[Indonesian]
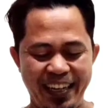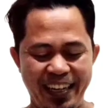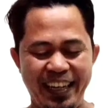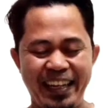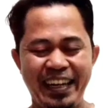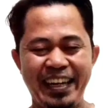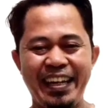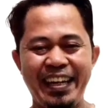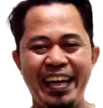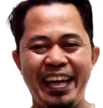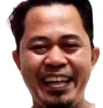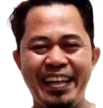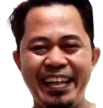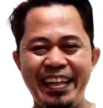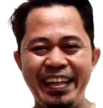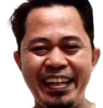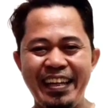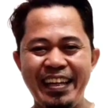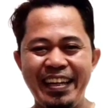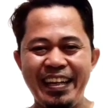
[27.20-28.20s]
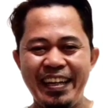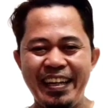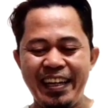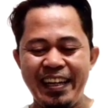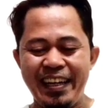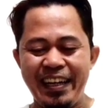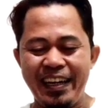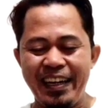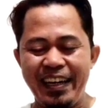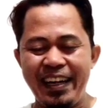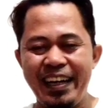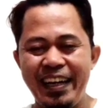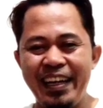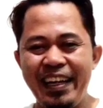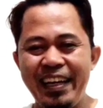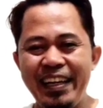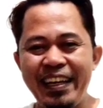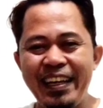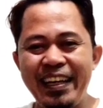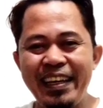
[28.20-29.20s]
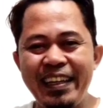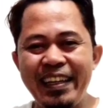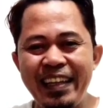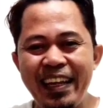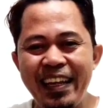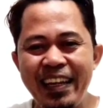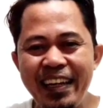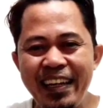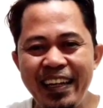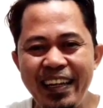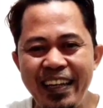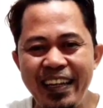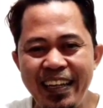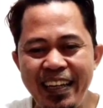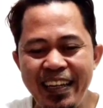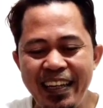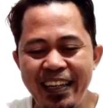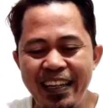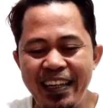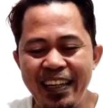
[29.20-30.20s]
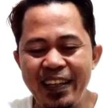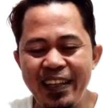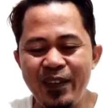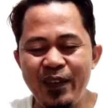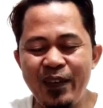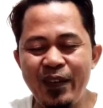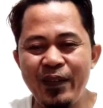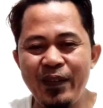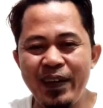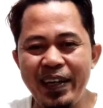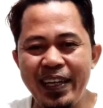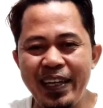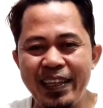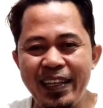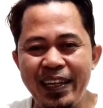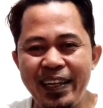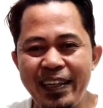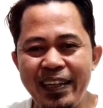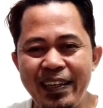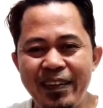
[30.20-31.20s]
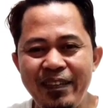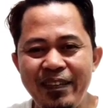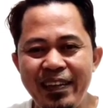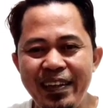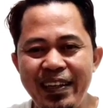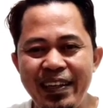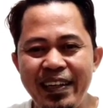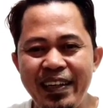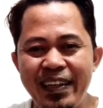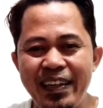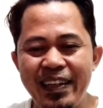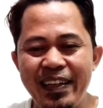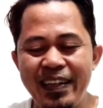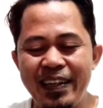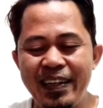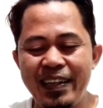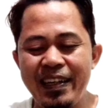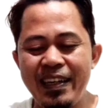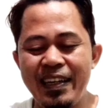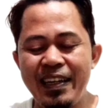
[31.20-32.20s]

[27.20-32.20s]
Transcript: Nih lihat kagak ada ikatan nih Tuh pakai talinya begini.